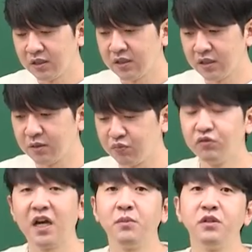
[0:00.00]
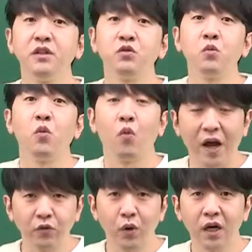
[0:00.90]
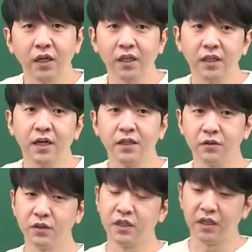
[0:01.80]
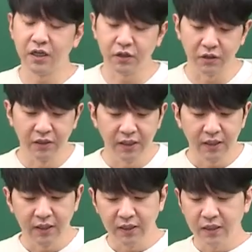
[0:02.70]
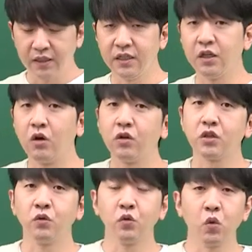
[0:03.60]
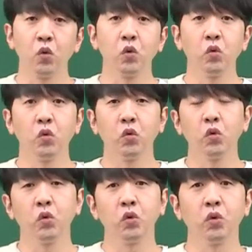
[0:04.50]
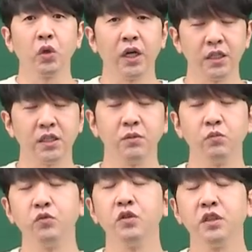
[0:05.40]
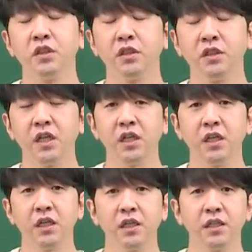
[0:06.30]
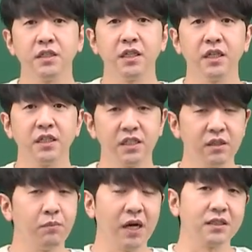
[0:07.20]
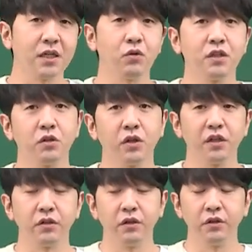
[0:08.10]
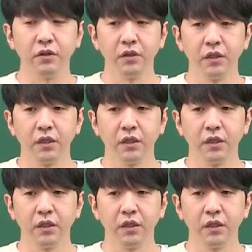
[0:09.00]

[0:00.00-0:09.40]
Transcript: 그 부담을 좀 완화하겠다 이런 얘기예요. 이 영어 전공하신 분들이 이제 지금 박사 과정에서